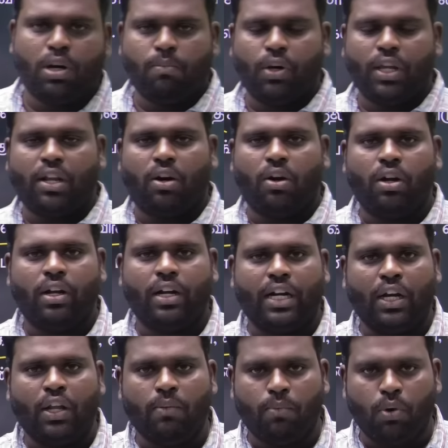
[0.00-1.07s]
முடிக்கிறோம்
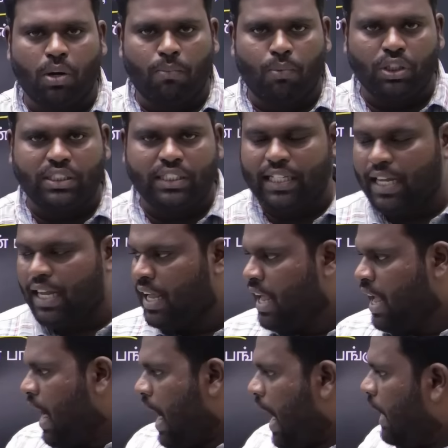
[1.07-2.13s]
நியூ புக்கு முடிச்சுட்டு
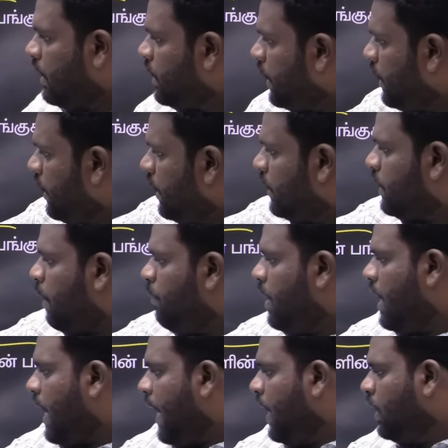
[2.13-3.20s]
அடுத்தது தமிழ்
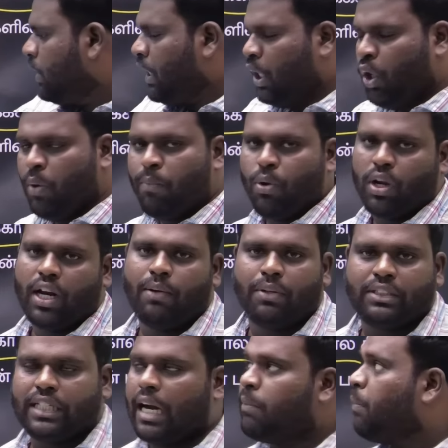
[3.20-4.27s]
நைன்த் நியூ புக்கை நம்ம
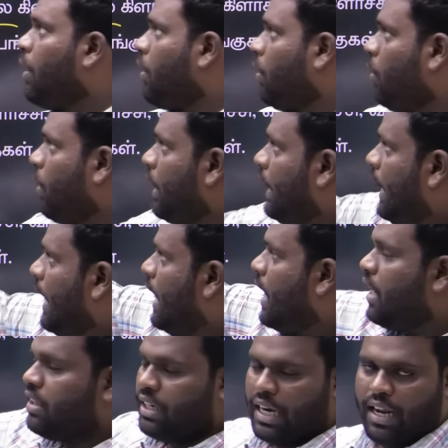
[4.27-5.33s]
ஸ்டார்ட் பண்றோம்
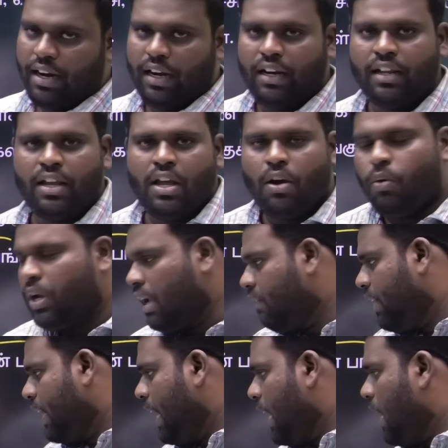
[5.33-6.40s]
ஏழாவது நாள் ஓகேவா
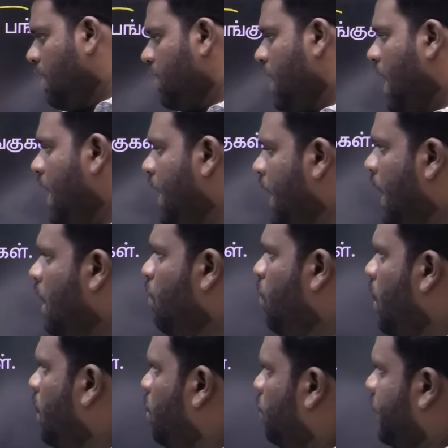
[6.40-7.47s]
ஏழாவது நாள் இயல்
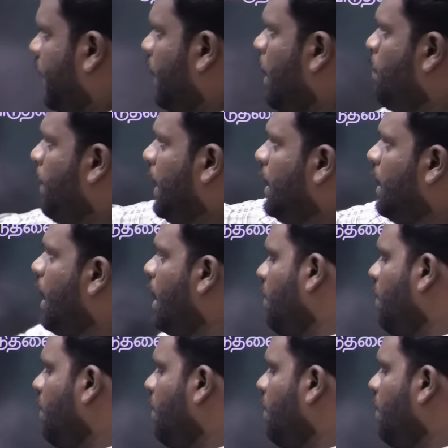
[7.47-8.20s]
ஒன் டூ த்ரீ இப்போ இதுக்கான